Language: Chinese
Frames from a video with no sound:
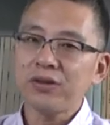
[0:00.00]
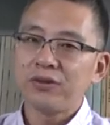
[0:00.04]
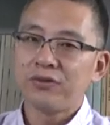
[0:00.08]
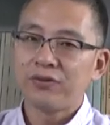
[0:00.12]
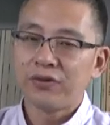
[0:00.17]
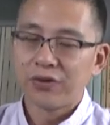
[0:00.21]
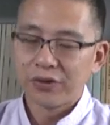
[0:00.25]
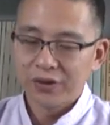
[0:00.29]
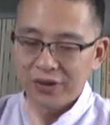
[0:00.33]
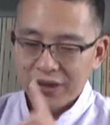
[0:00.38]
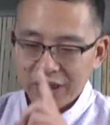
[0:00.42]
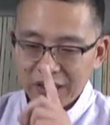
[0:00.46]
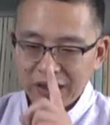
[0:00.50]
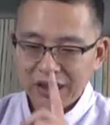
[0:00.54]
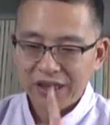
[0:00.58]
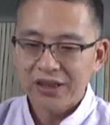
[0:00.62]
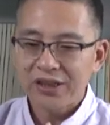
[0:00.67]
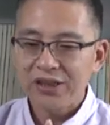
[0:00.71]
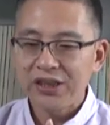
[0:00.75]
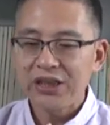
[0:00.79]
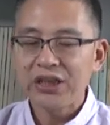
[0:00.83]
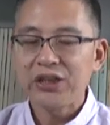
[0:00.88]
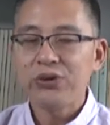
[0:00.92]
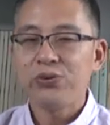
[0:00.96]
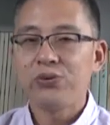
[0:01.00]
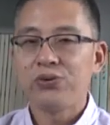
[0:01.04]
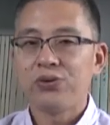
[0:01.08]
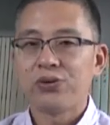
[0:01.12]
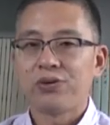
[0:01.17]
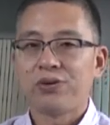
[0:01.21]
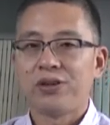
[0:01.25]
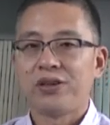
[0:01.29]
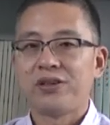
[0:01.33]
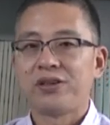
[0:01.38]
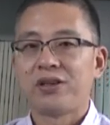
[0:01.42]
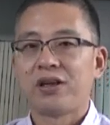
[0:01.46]
否则你的信誉
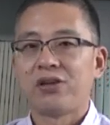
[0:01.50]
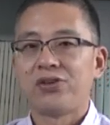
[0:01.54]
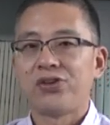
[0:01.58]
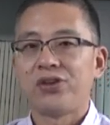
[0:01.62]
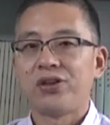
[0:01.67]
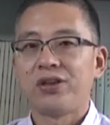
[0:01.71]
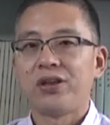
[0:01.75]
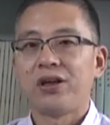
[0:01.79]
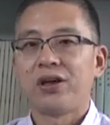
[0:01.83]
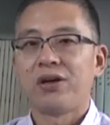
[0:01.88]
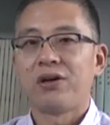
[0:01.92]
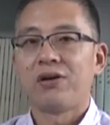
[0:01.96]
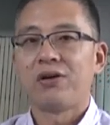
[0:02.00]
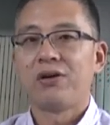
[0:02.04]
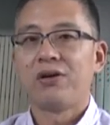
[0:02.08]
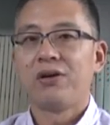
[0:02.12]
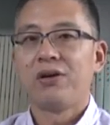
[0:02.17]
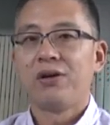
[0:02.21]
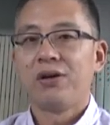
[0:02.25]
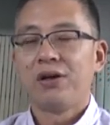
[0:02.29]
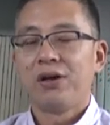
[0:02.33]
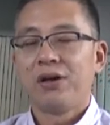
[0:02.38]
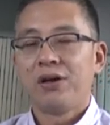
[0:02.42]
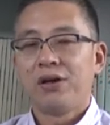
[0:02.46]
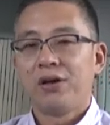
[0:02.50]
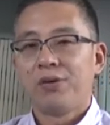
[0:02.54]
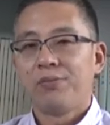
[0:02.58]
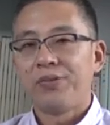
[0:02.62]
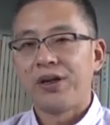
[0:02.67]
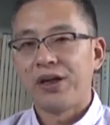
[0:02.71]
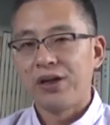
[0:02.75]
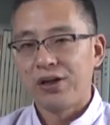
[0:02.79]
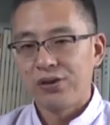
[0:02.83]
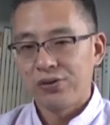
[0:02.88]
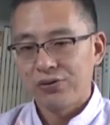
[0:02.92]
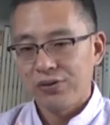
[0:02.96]
就会丧失掉，
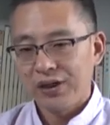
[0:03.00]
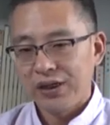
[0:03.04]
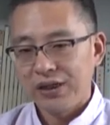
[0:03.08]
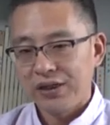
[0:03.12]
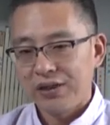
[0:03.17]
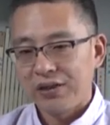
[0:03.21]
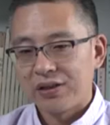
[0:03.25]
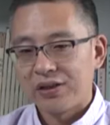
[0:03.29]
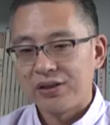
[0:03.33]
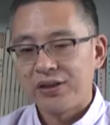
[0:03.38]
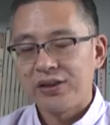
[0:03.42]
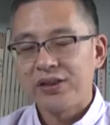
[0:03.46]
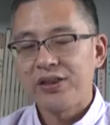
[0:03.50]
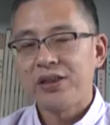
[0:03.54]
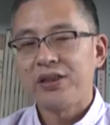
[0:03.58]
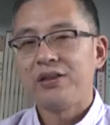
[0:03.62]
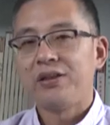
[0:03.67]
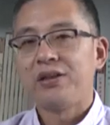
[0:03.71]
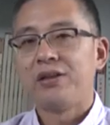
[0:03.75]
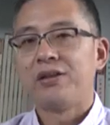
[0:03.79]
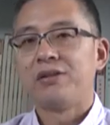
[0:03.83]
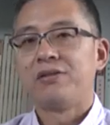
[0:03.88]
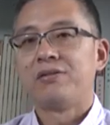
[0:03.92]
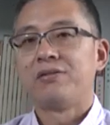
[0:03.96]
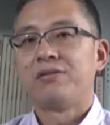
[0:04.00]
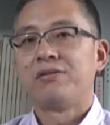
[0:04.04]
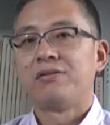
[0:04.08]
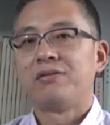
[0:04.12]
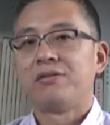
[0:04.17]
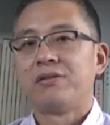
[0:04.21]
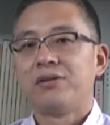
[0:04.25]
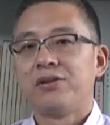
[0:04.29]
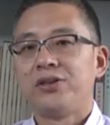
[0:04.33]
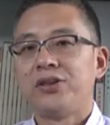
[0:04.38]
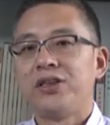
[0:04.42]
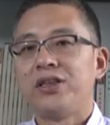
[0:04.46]
别人对你的信任
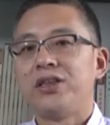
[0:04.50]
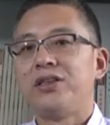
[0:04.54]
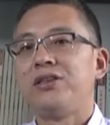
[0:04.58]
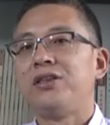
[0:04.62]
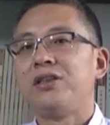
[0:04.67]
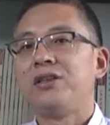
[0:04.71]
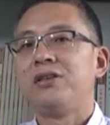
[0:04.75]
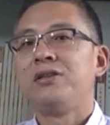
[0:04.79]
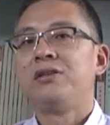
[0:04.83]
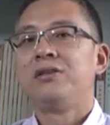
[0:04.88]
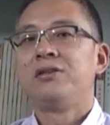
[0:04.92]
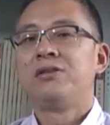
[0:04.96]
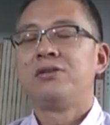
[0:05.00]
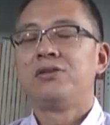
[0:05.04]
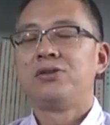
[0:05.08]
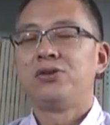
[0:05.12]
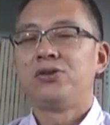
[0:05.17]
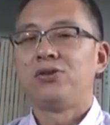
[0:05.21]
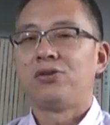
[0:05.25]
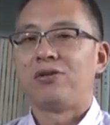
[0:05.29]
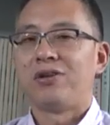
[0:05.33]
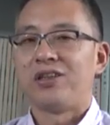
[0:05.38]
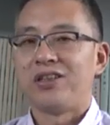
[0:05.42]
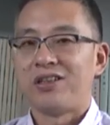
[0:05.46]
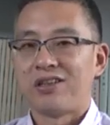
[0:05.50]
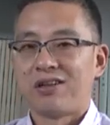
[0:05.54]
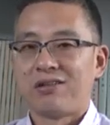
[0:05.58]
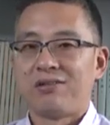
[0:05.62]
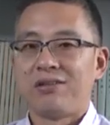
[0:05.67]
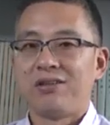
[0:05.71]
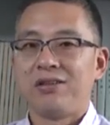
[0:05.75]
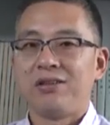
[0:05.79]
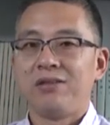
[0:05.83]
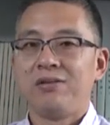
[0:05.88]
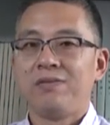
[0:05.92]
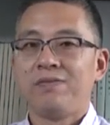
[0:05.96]
信心就会降
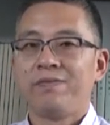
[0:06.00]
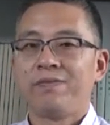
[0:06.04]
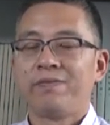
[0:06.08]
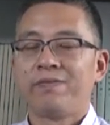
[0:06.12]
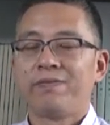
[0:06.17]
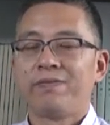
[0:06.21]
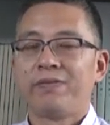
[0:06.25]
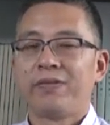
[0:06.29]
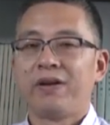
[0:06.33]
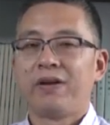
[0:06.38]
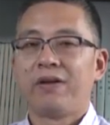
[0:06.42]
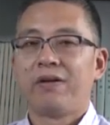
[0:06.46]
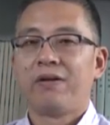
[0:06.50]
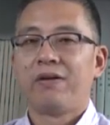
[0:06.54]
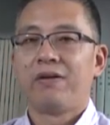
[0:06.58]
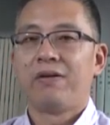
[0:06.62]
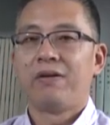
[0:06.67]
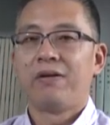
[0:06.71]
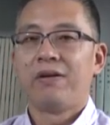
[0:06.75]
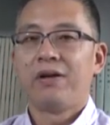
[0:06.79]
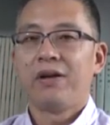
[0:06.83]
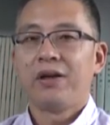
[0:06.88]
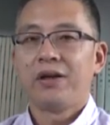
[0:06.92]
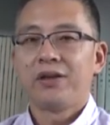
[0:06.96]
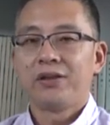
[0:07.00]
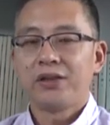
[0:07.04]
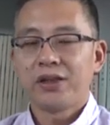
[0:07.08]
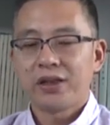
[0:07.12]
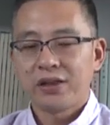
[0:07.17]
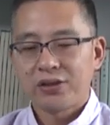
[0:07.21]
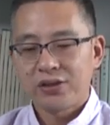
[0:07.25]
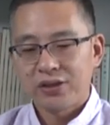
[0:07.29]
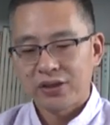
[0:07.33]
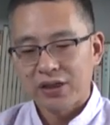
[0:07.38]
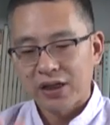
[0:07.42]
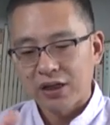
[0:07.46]
低。啊，这
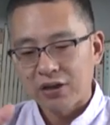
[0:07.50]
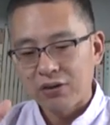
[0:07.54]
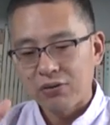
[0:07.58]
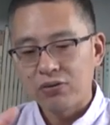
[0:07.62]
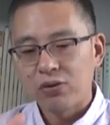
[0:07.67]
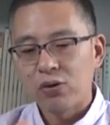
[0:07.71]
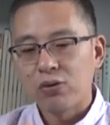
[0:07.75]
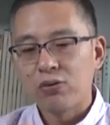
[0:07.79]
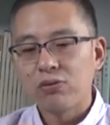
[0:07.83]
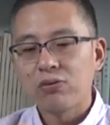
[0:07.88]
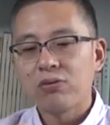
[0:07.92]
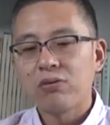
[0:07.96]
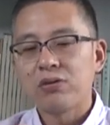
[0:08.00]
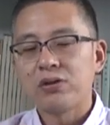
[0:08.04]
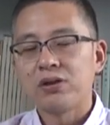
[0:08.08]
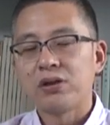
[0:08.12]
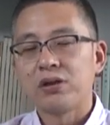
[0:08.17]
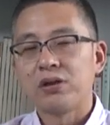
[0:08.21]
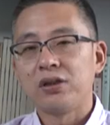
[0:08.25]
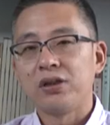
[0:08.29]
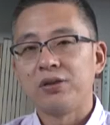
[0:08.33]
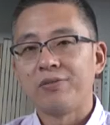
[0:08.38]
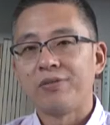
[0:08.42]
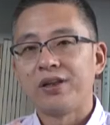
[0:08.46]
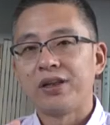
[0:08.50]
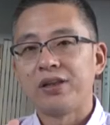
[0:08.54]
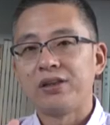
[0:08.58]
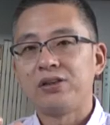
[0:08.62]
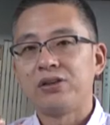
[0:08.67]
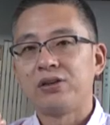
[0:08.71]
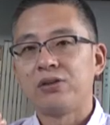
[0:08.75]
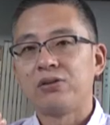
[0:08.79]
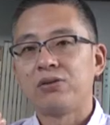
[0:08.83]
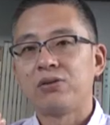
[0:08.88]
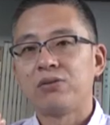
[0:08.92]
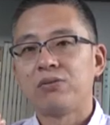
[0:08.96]
个是在沟通过程里面的
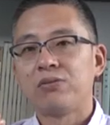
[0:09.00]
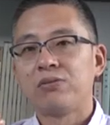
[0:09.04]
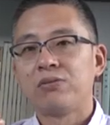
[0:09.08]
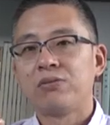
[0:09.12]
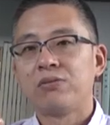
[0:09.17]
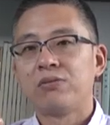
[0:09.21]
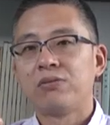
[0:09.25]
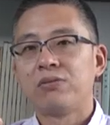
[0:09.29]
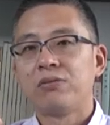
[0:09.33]
行动，